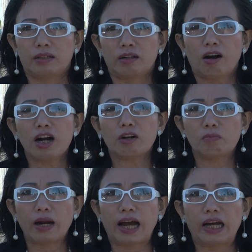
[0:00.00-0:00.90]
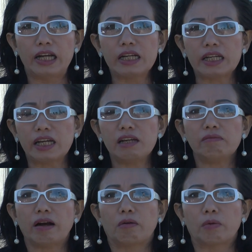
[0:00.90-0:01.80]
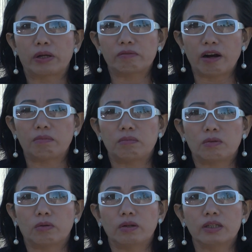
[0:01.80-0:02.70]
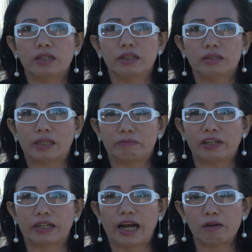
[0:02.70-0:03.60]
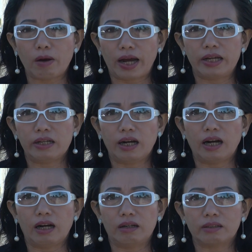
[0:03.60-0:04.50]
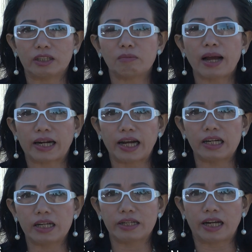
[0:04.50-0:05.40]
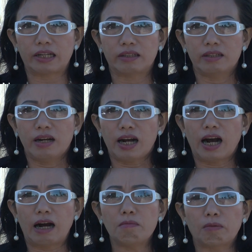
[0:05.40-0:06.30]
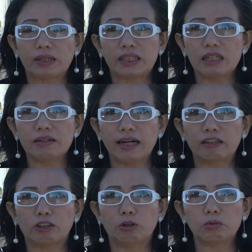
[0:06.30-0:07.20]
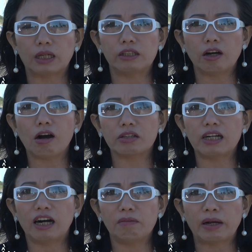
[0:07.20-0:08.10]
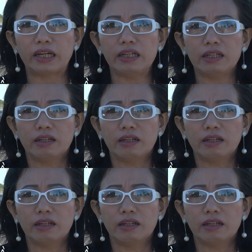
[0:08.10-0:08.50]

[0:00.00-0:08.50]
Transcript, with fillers: Đó cũng là ý chí và nguyện vọng của người Việt hải ngoại ở tiểu bang Cali này. Ở một cái xứ dân chủ tự do như ở Mỹ